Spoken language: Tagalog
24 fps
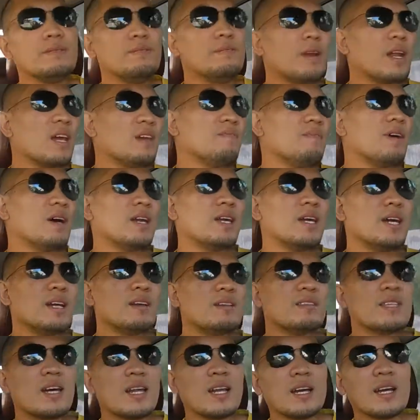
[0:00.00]
primary
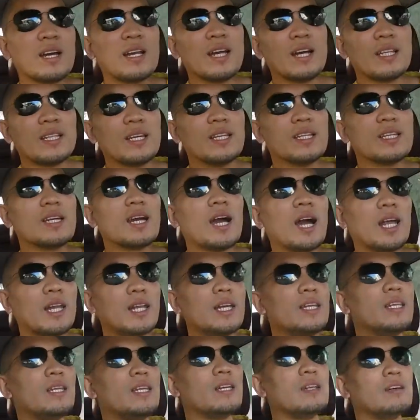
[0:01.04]
ano talaga natin
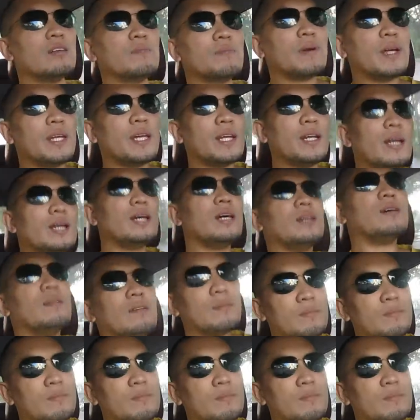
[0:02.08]
kanin yung panila